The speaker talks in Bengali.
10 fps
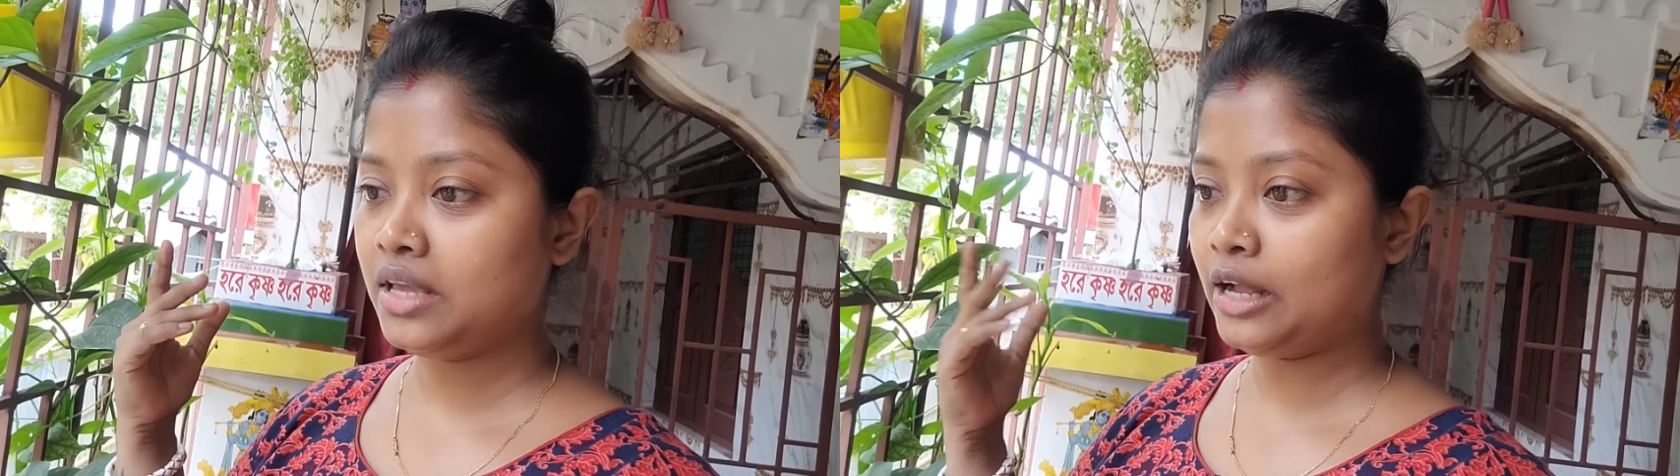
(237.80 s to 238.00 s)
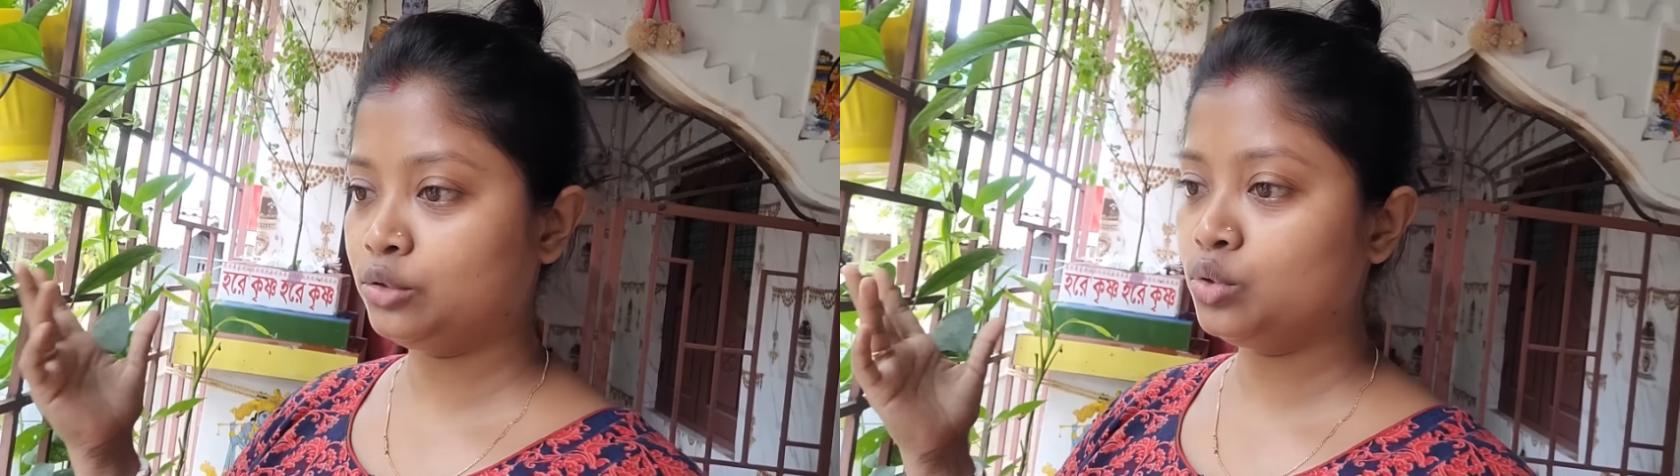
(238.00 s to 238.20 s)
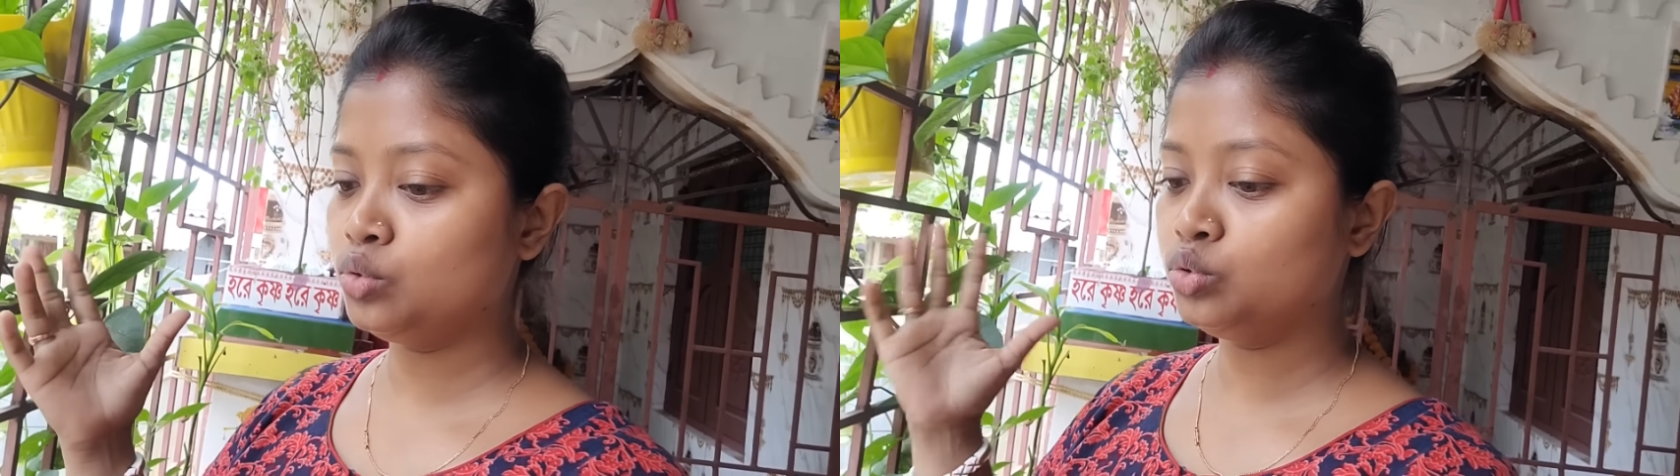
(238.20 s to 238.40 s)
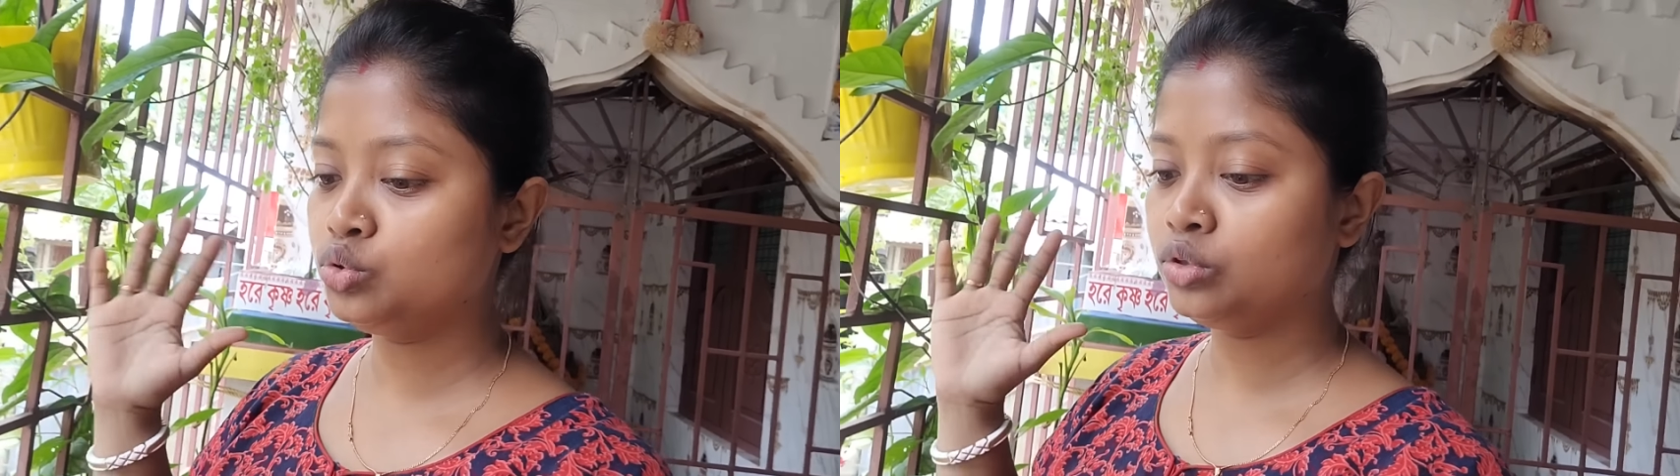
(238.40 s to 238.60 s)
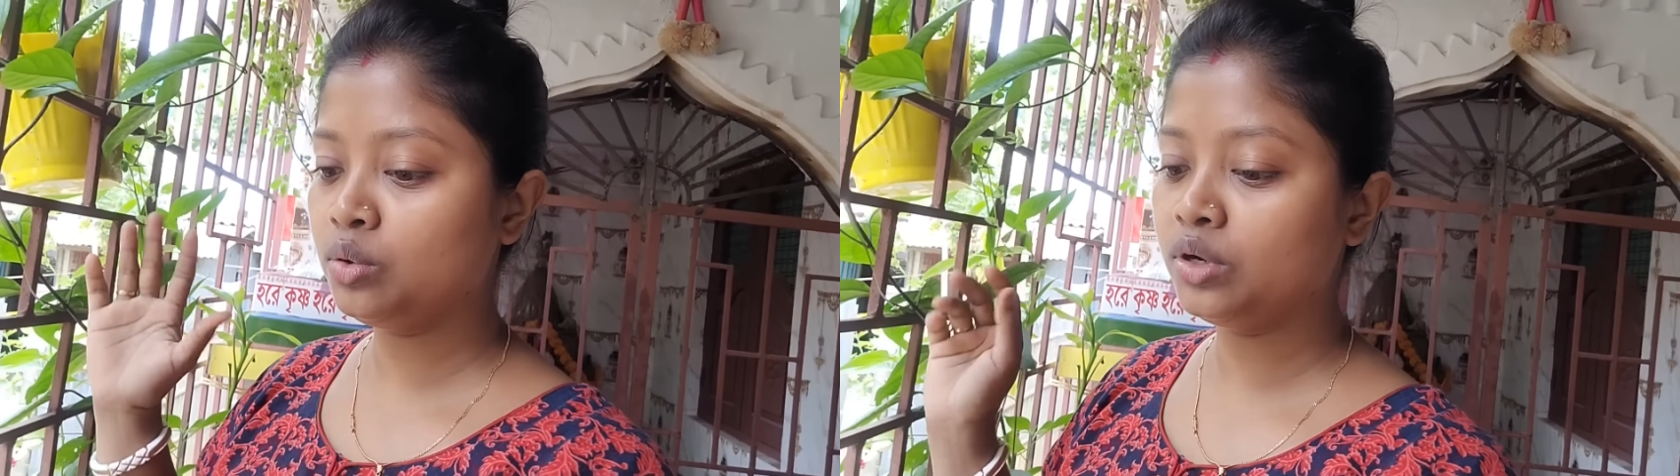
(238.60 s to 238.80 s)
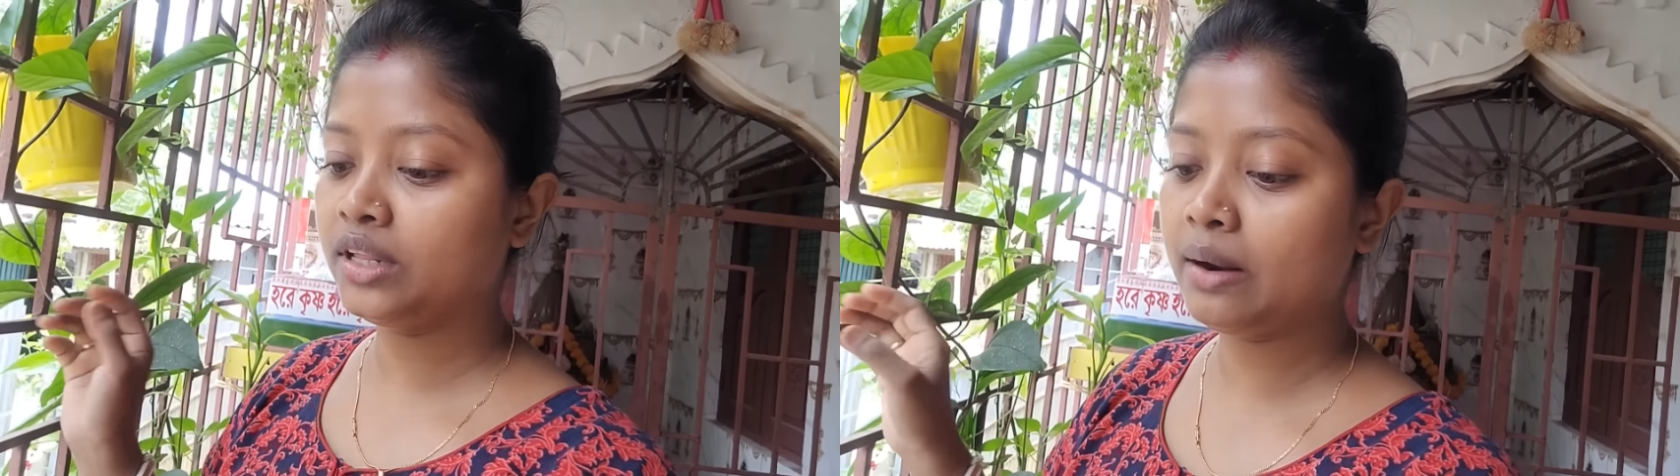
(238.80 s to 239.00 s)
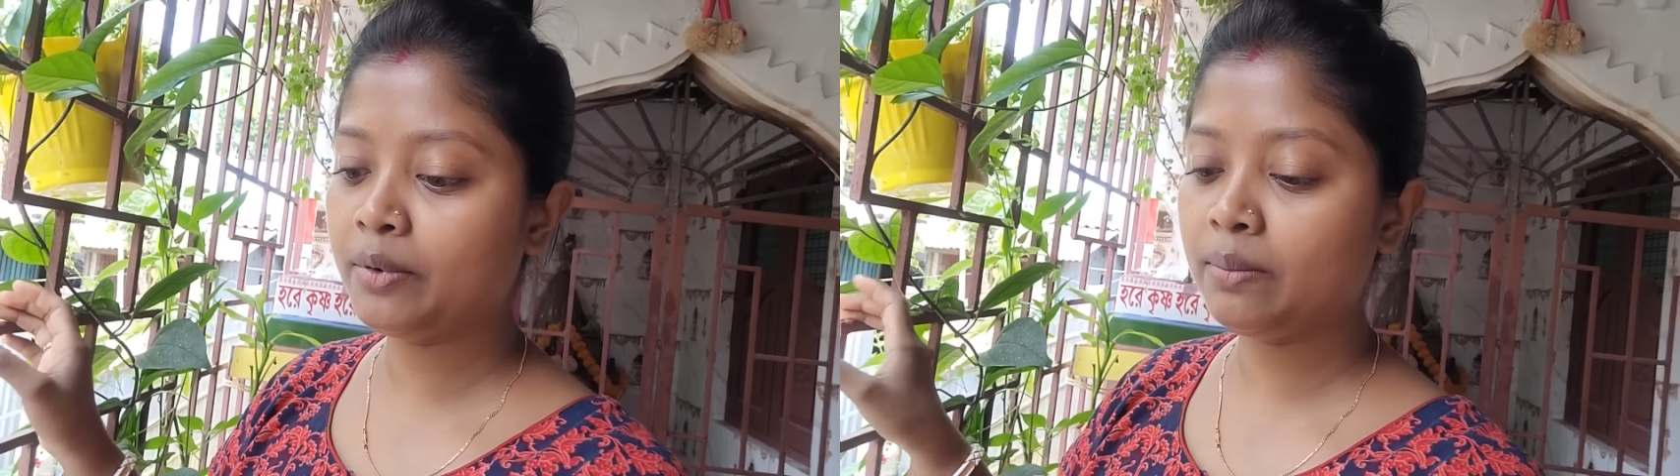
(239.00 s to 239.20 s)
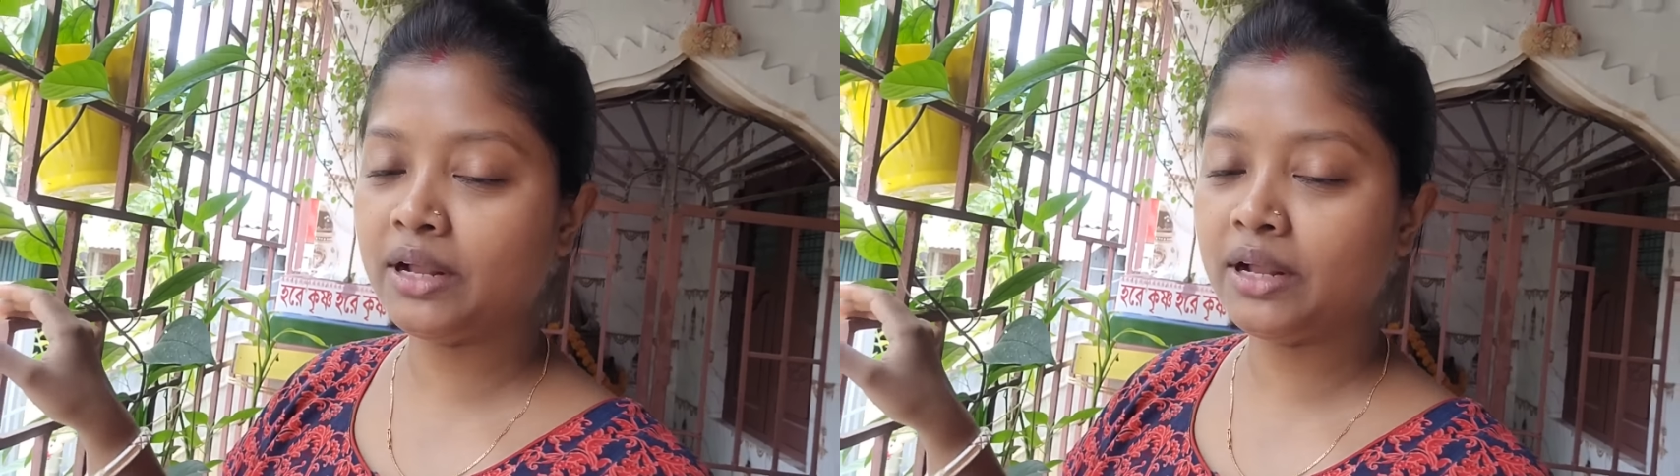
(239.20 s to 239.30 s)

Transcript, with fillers: এত উঁচুতে উঠে তারপরে